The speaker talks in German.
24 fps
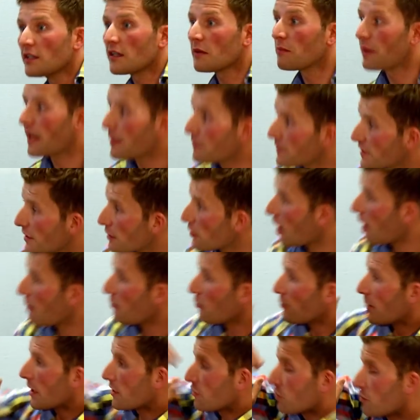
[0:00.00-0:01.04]
dann bremst er noch ab
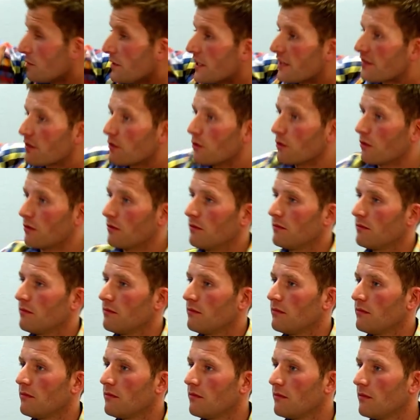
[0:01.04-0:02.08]
und macht zu mir so.
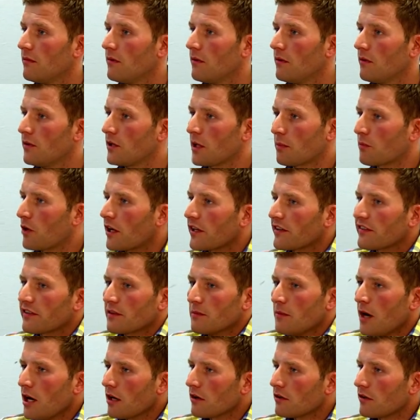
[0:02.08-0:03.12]
Ich habe gar nichts
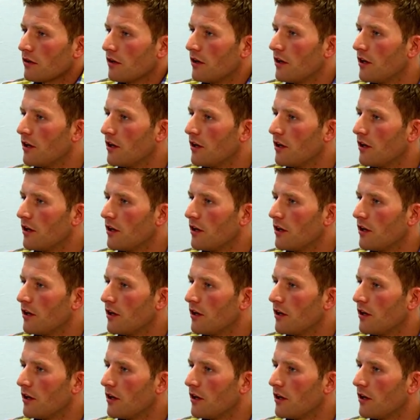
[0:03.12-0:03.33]
gemacht.